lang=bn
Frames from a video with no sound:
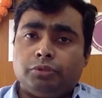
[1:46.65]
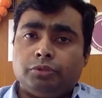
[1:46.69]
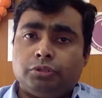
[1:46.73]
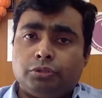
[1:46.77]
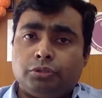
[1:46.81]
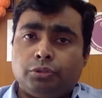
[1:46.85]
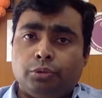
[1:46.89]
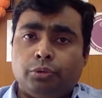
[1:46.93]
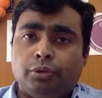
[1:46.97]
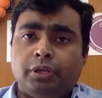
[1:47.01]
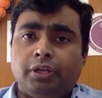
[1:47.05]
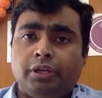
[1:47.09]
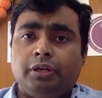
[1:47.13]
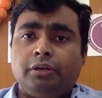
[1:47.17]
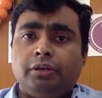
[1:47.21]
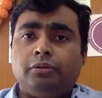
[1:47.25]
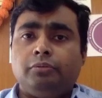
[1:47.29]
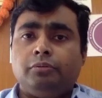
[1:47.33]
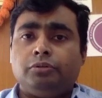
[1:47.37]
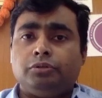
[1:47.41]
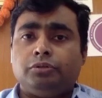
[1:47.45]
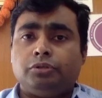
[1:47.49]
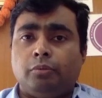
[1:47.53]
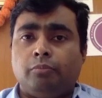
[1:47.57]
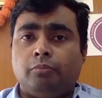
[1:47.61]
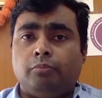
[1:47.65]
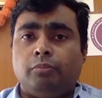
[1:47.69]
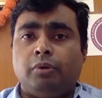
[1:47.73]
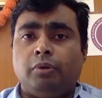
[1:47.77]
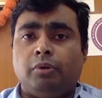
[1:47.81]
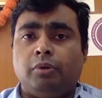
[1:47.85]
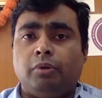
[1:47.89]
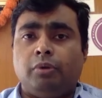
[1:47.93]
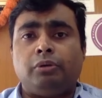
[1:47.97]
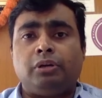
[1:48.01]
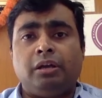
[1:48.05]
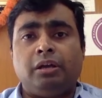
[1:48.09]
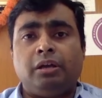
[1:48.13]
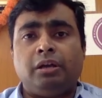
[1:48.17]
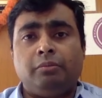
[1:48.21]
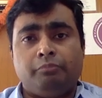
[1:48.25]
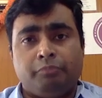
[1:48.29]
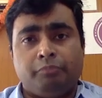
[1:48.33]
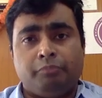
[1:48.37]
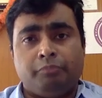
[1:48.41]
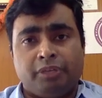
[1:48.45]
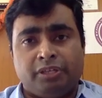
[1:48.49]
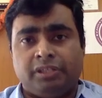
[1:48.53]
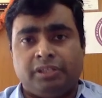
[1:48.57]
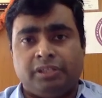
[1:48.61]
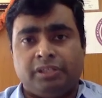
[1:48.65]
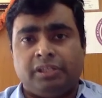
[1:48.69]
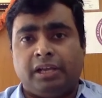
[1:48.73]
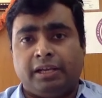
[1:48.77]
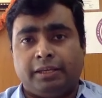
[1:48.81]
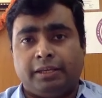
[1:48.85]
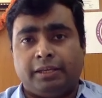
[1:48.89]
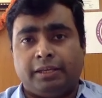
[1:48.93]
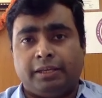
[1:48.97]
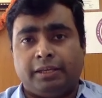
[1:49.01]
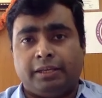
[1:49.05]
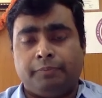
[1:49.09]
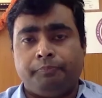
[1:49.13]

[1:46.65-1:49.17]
স্ট্রোকের সম্ভাবনা বেশি থাকে